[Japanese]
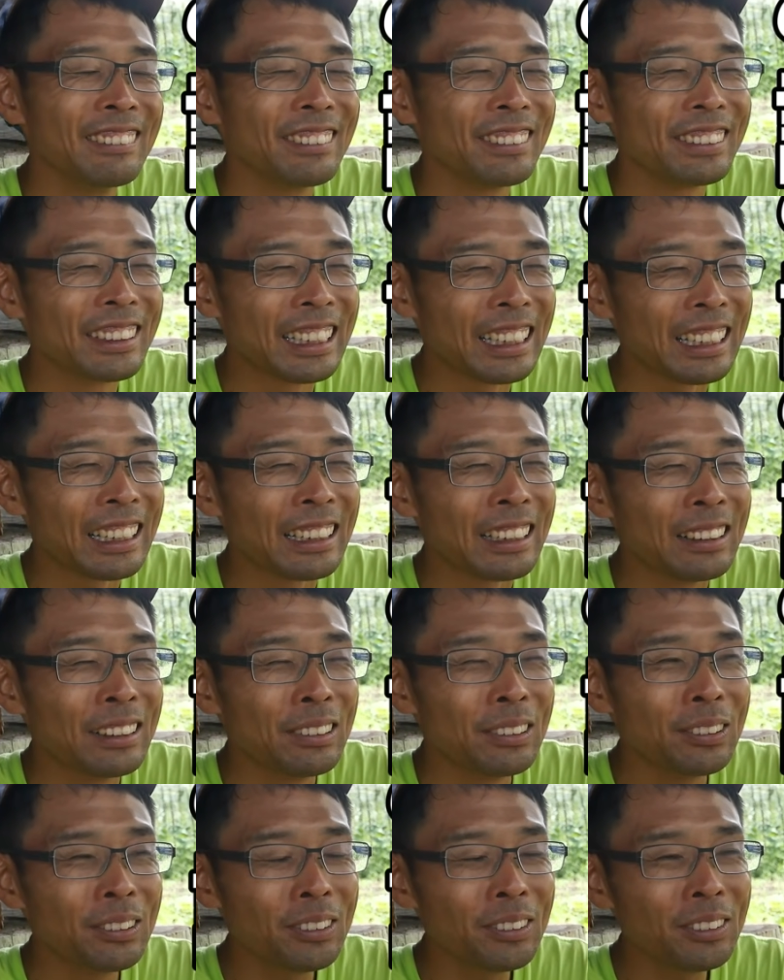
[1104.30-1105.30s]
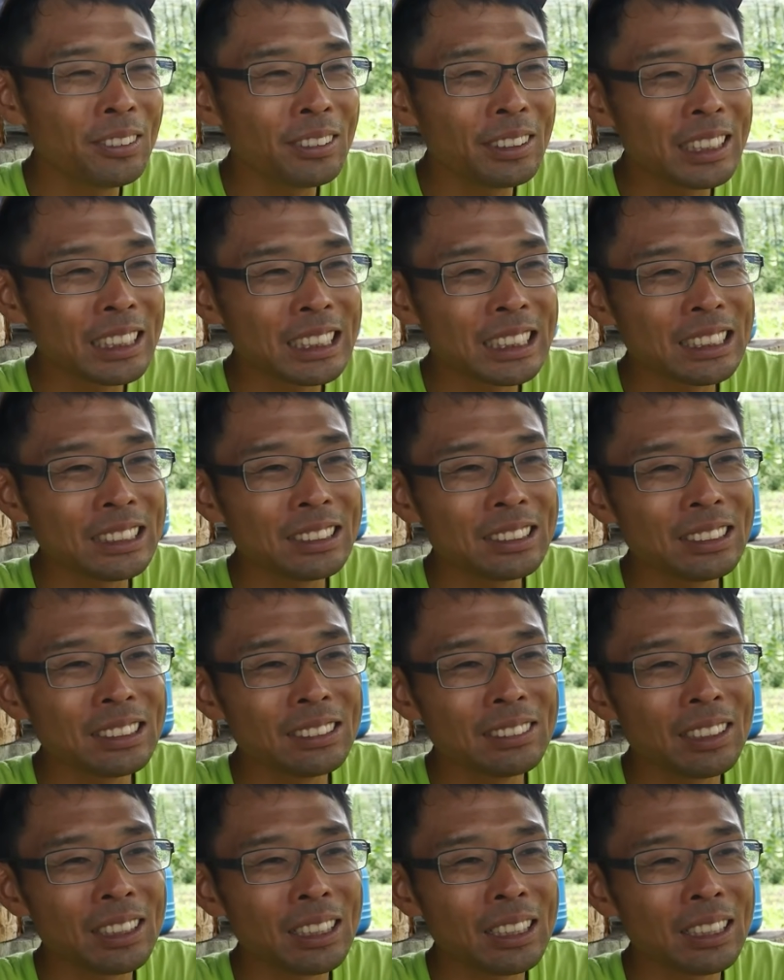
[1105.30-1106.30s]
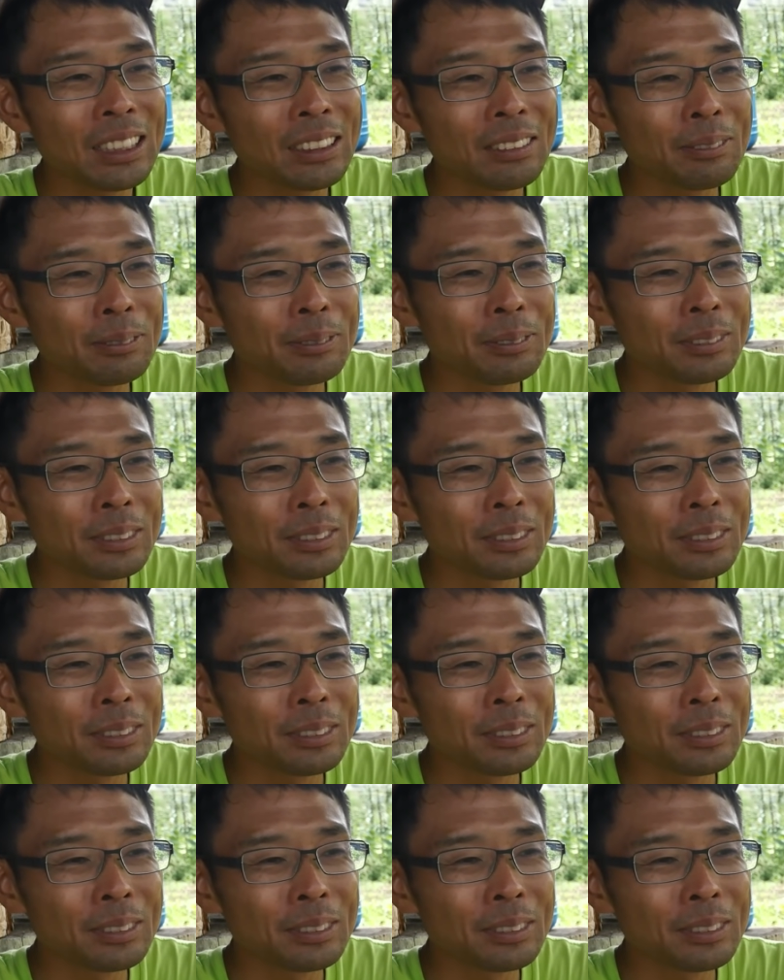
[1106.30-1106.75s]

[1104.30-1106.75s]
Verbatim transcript: もうね、法律は、